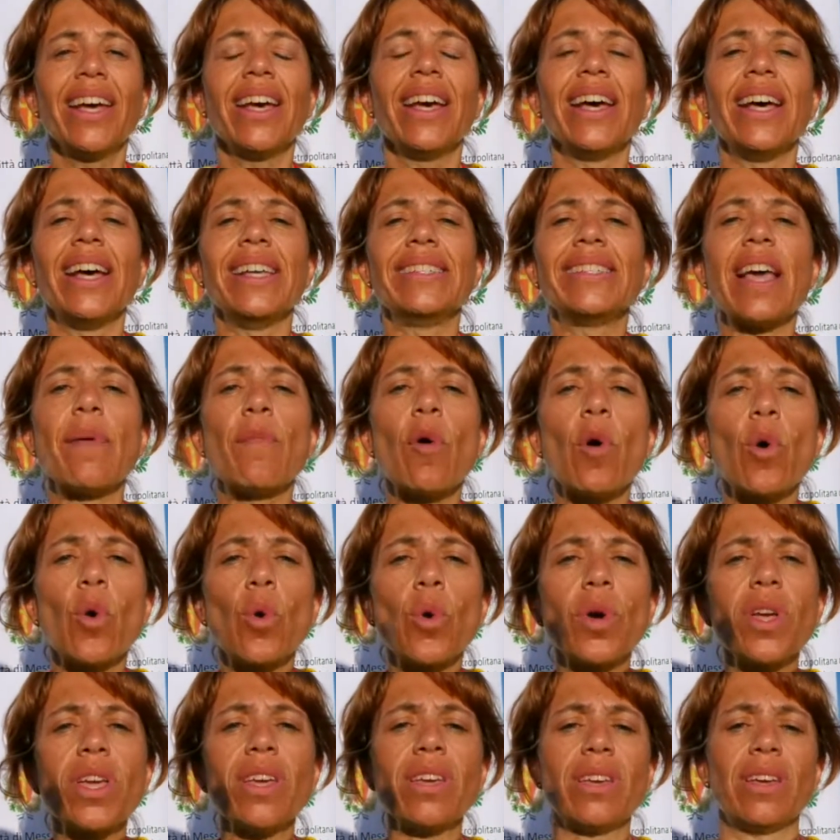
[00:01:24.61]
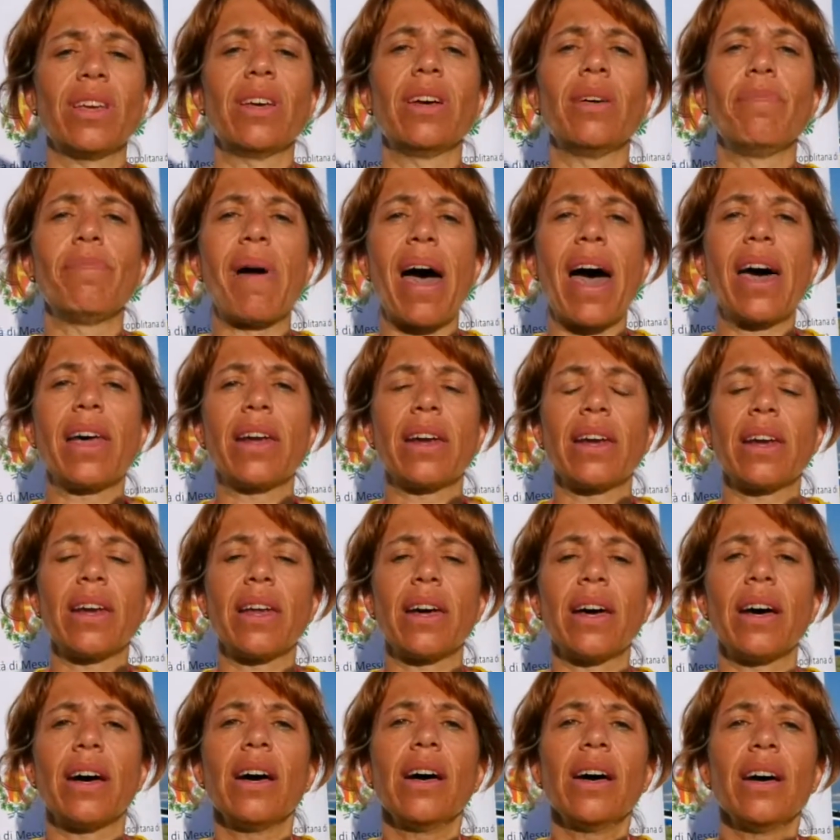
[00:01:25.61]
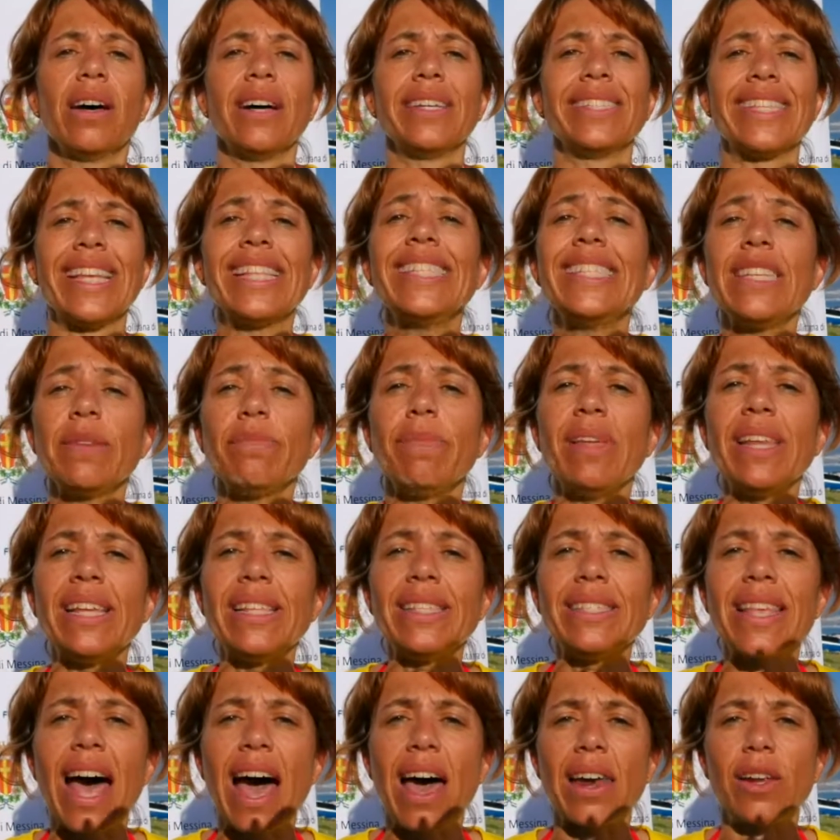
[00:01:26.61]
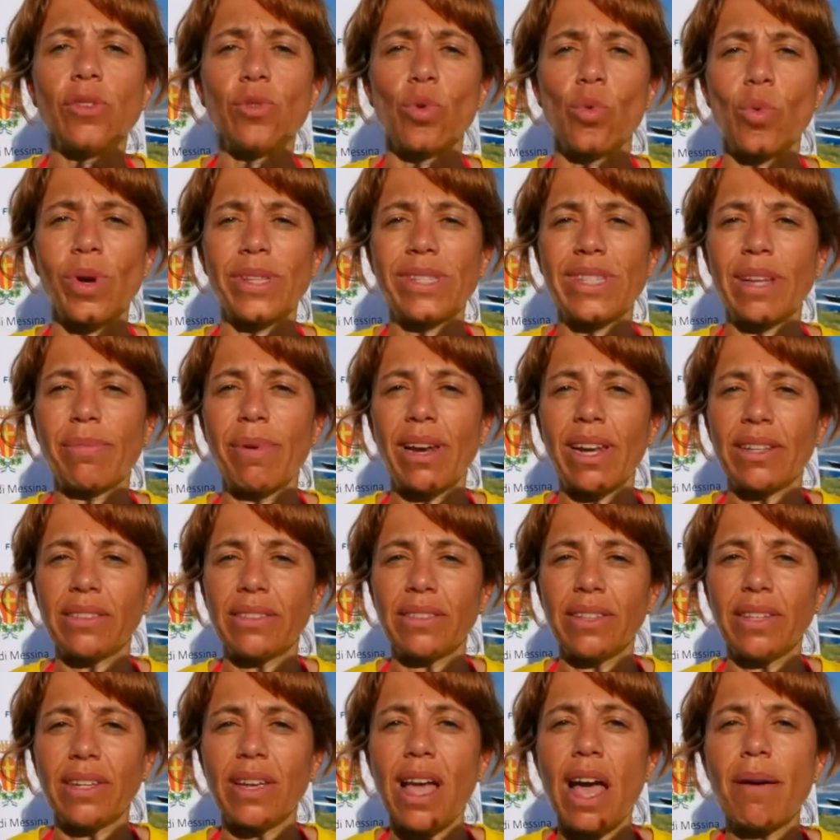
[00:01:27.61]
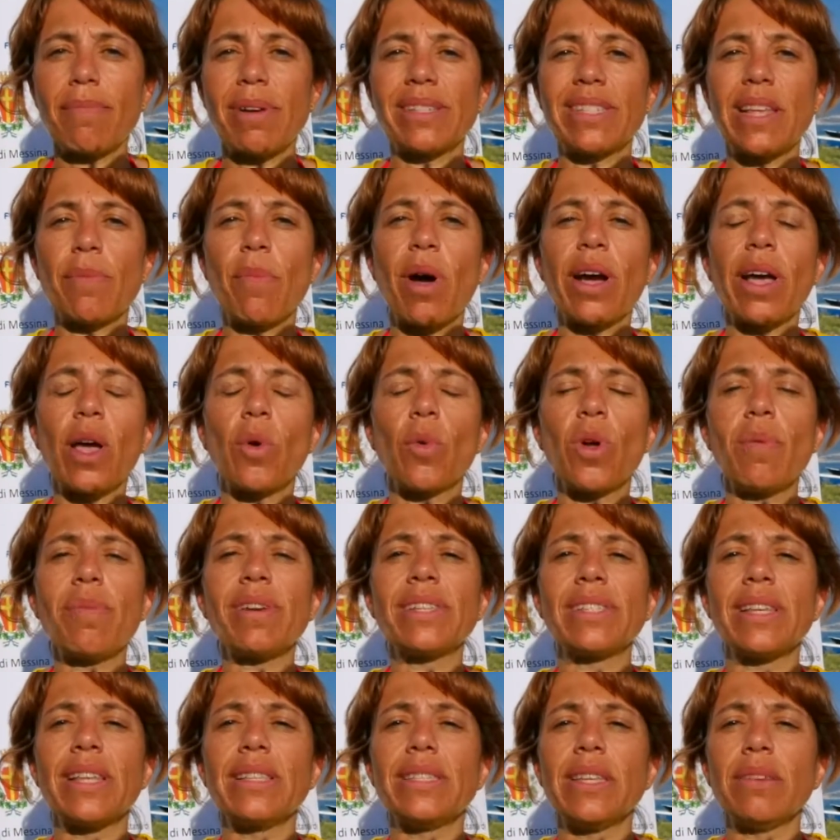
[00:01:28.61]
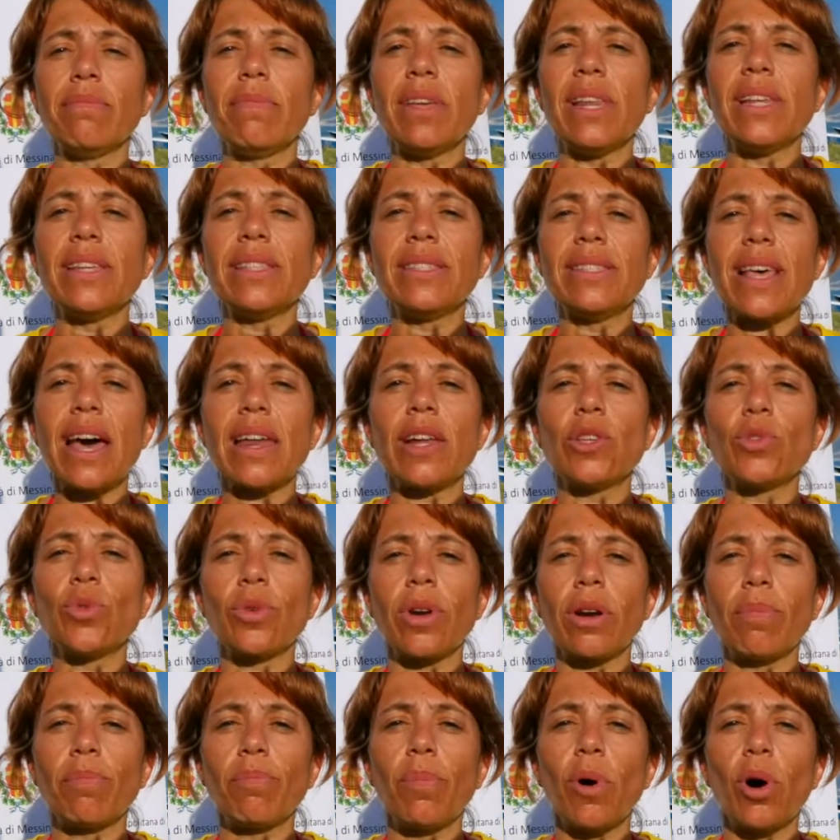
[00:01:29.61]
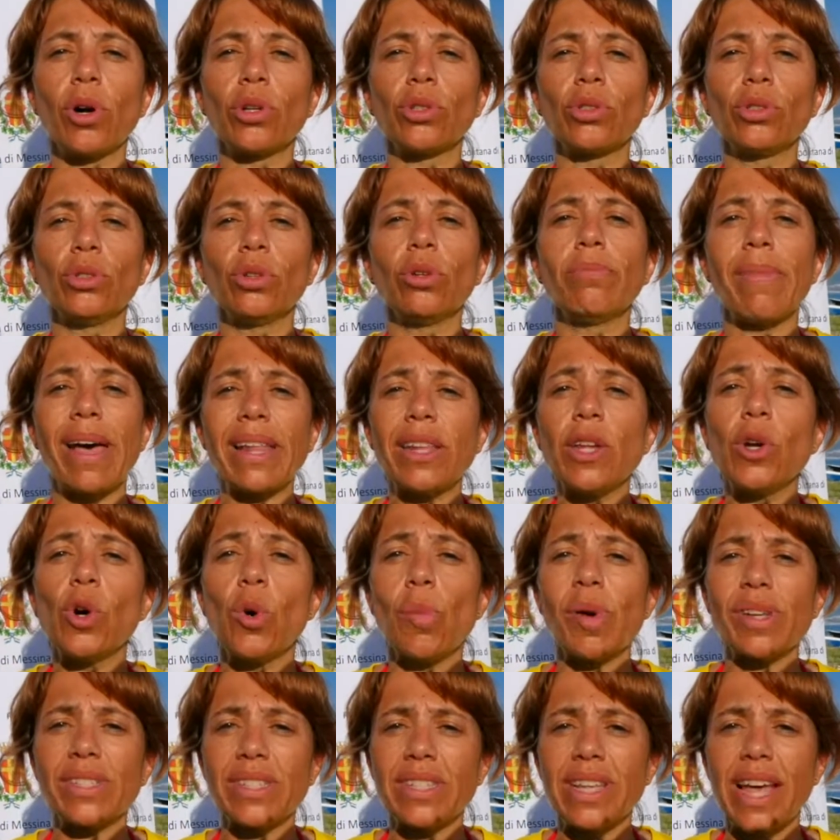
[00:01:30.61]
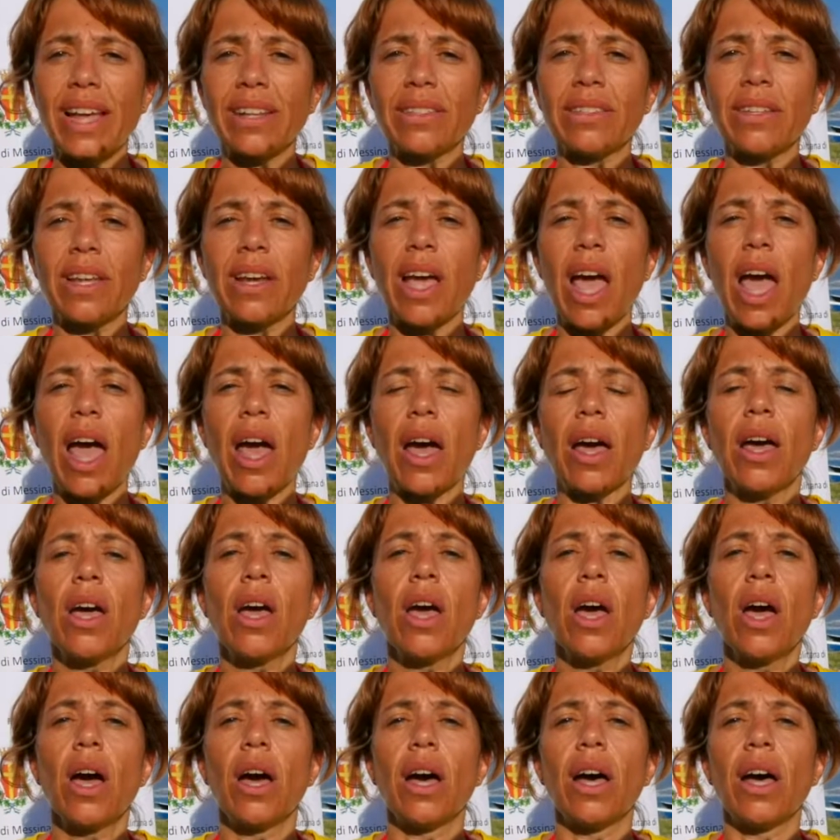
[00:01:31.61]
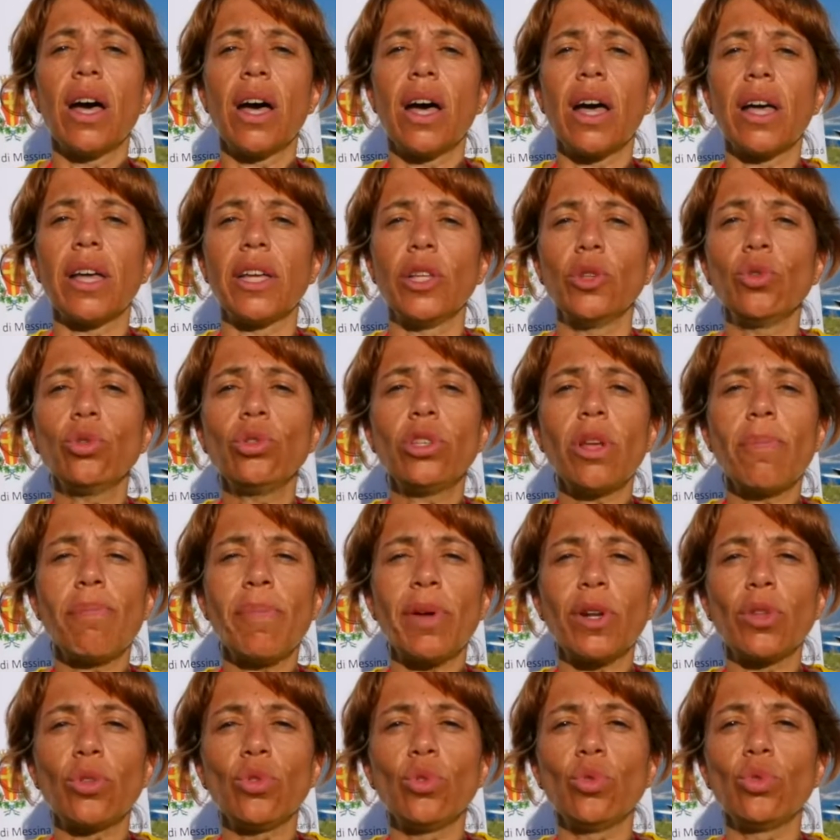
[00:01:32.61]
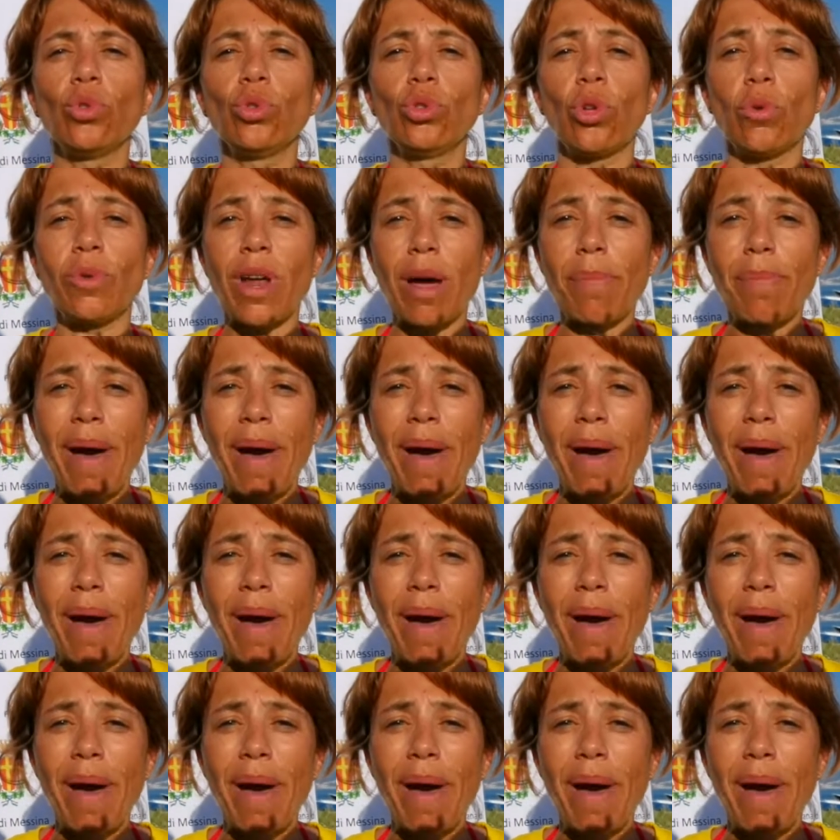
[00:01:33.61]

Eh, siamo qui eh, per eh, sensibilizzare su questa malattia, ma siamo anche qui per sensibilizzare sul rapporto medico-paziente, che è eh, in tutto e per tutto una